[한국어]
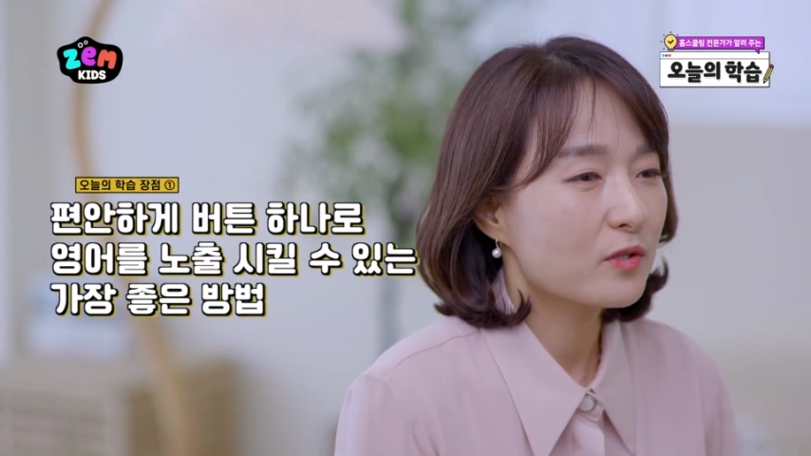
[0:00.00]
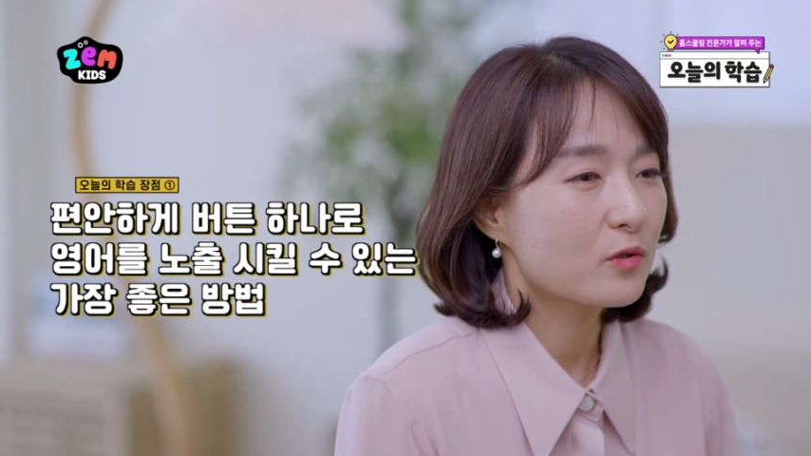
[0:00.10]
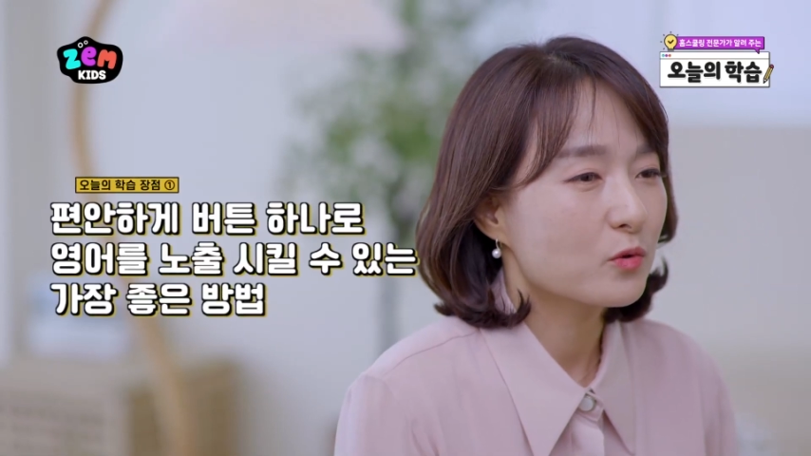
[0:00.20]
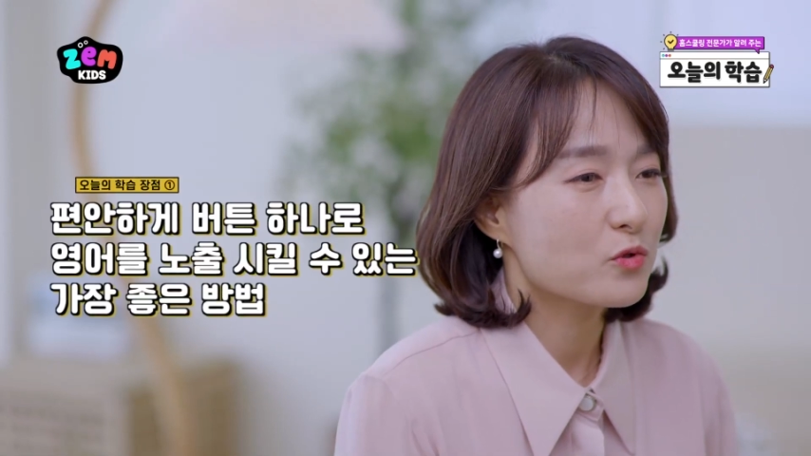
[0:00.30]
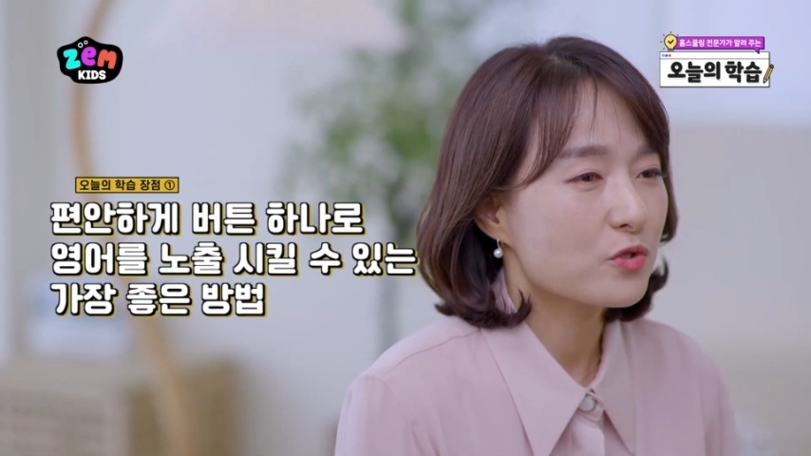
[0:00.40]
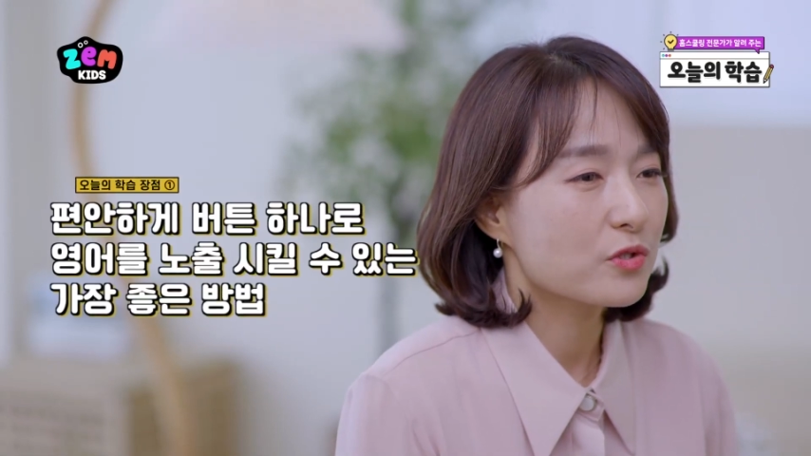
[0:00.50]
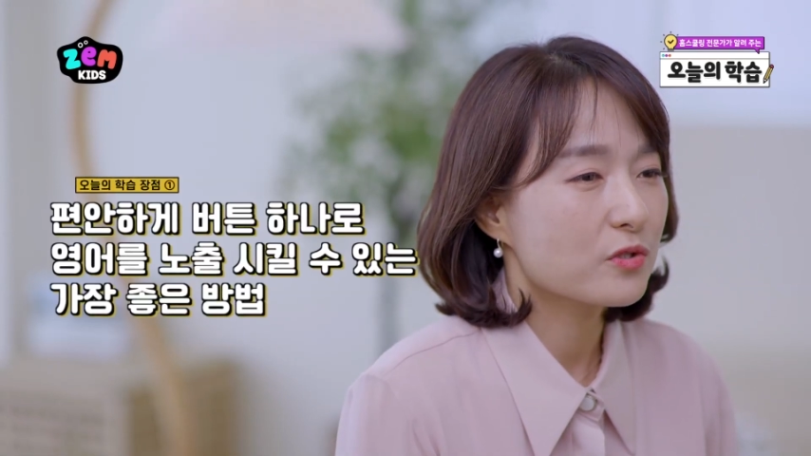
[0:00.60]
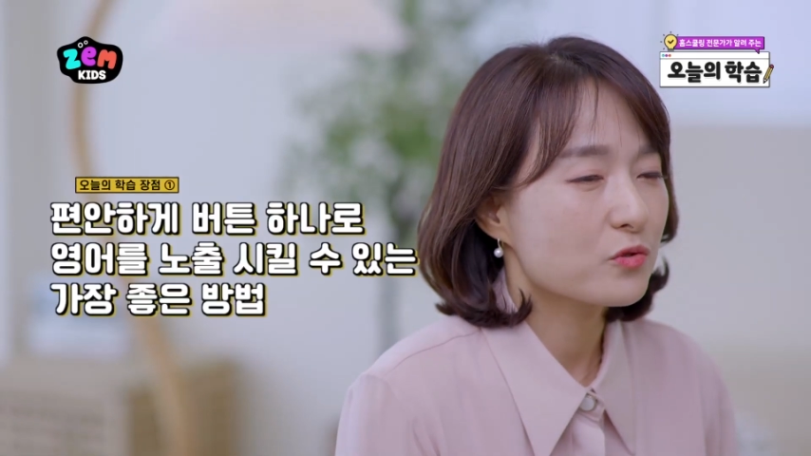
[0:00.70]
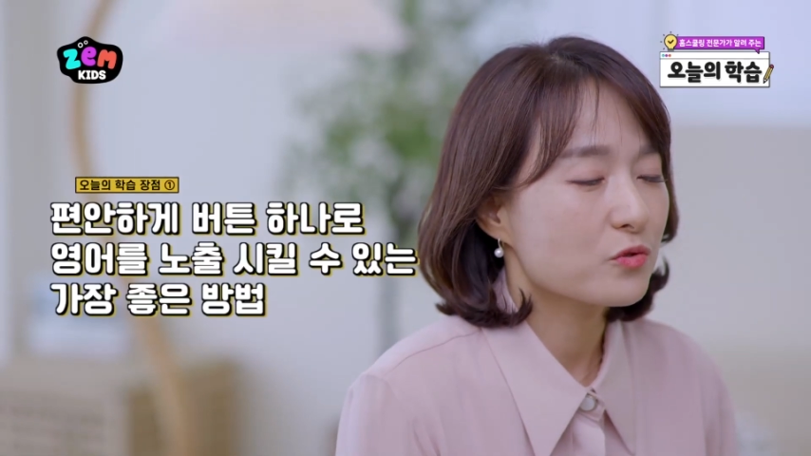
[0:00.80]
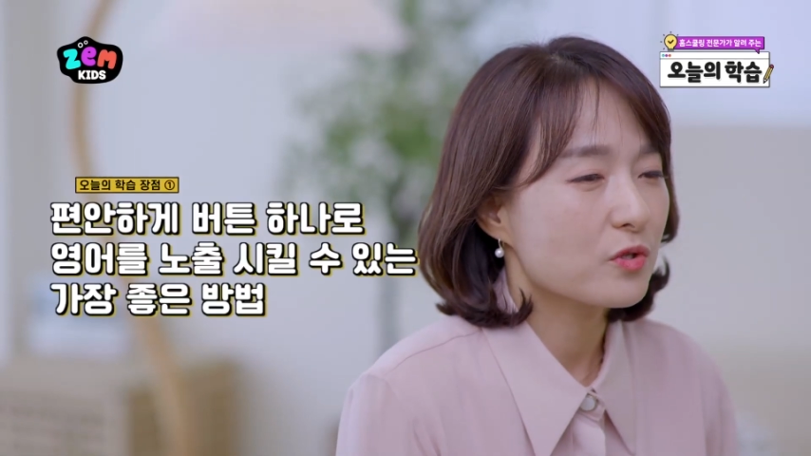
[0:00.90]
환경을
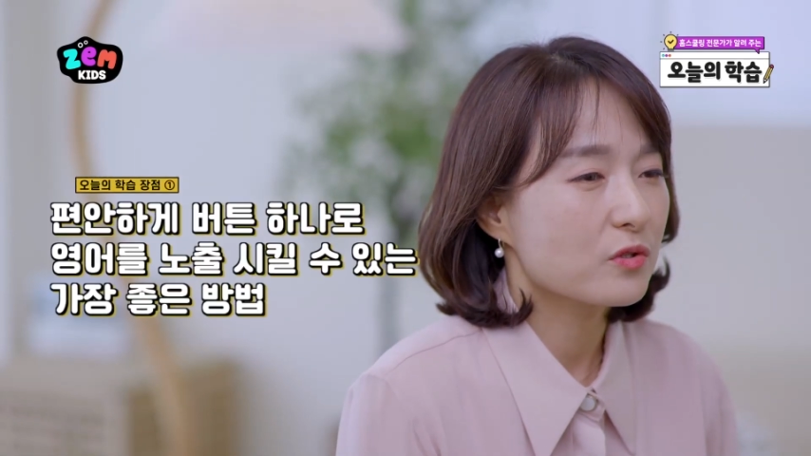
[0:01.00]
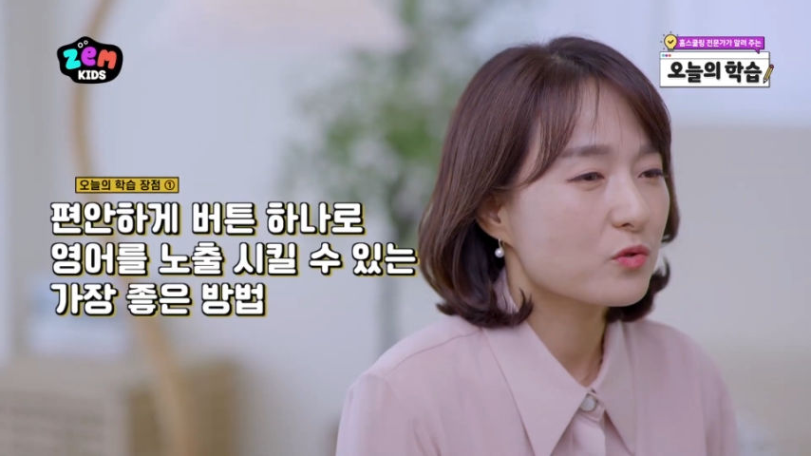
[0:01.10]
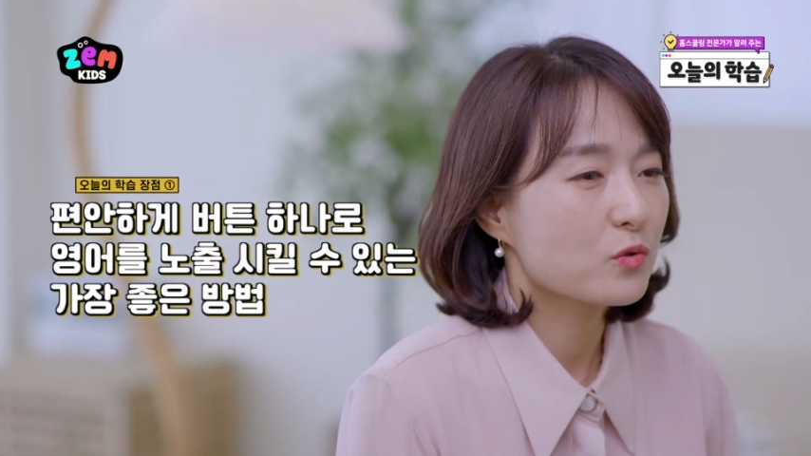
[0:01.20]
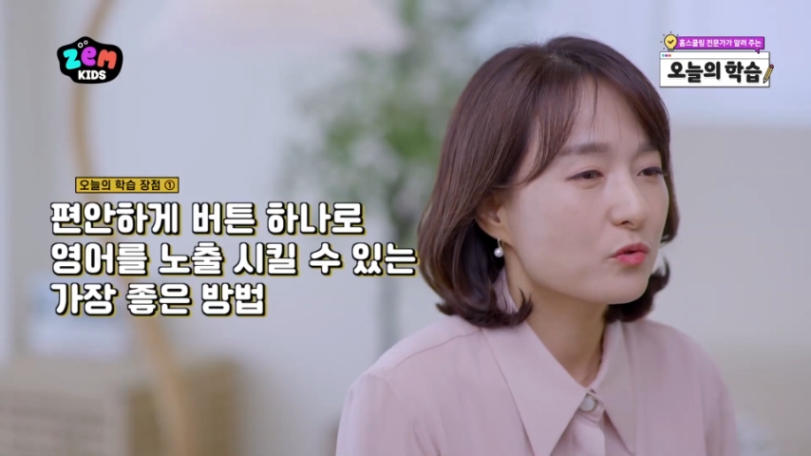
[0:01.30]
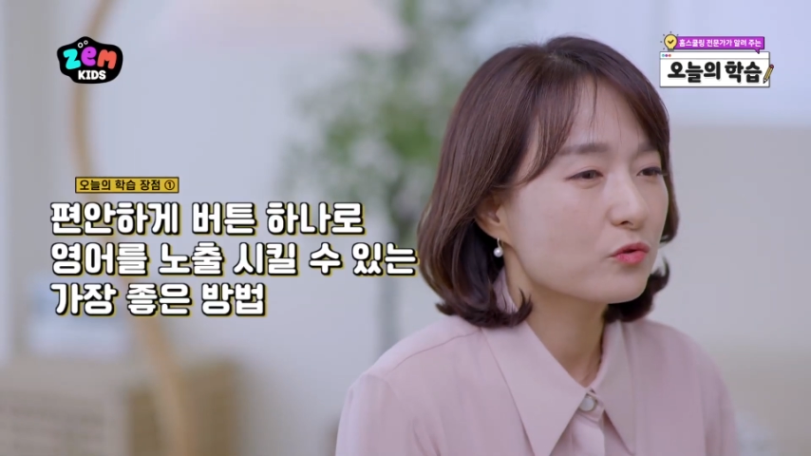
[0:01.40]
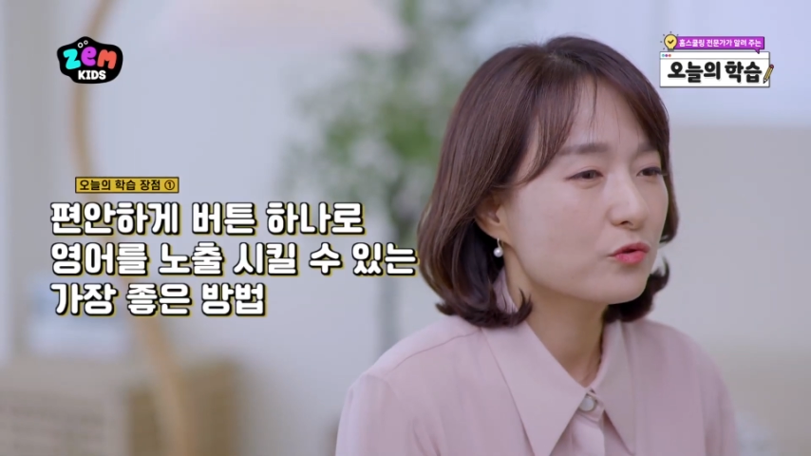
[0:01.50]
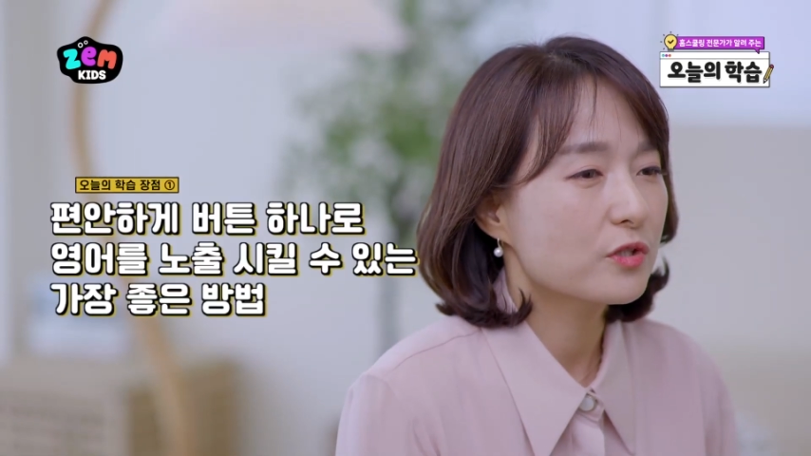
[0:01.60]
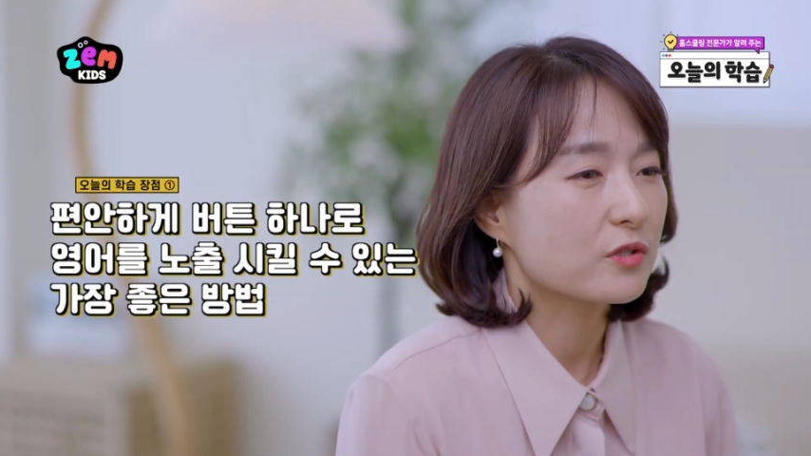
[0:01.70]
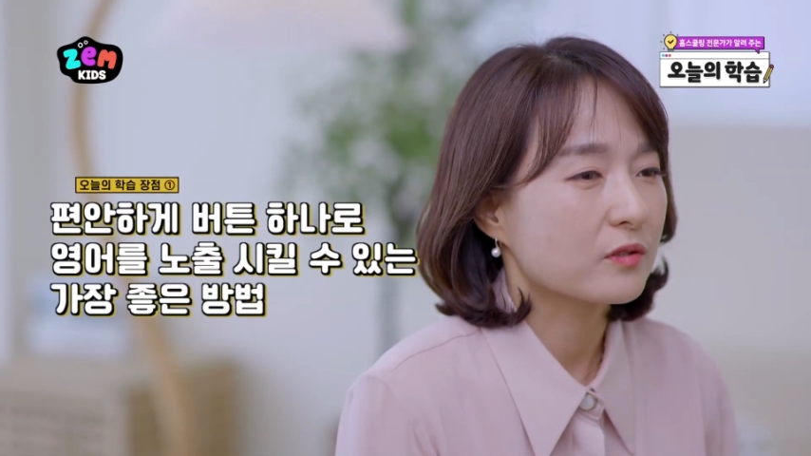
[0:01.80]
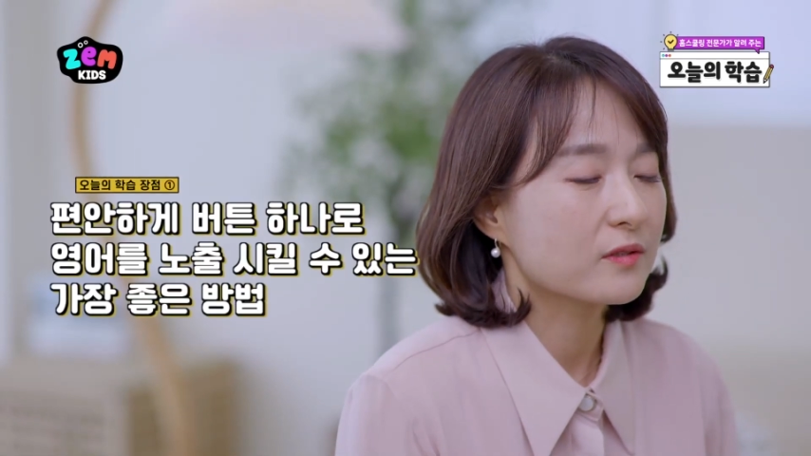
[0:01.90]
노출시켜 줄 수 있는 좋은
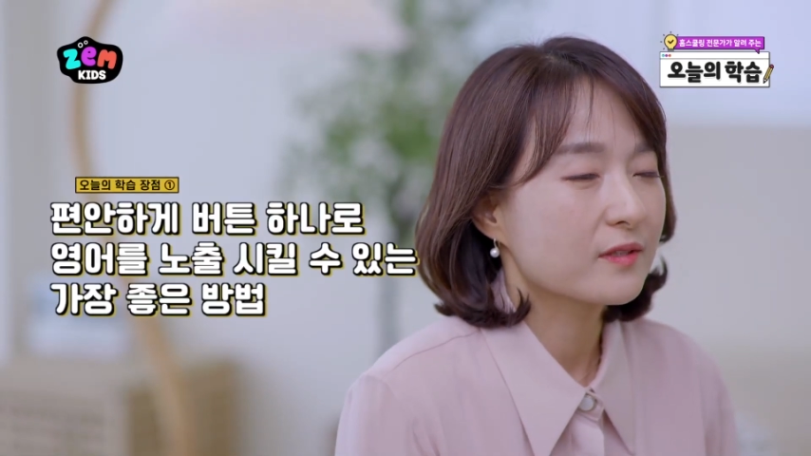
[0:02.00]
툴이죠.